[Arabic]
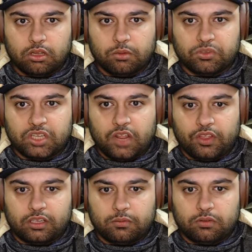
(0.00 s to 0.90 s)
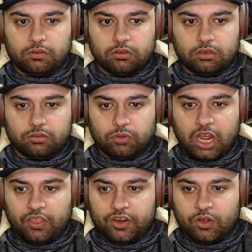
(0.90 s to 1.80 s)
بسرعة اضغط
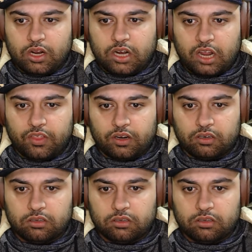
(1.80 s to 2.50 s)
ملاحظة انه لون الاخضر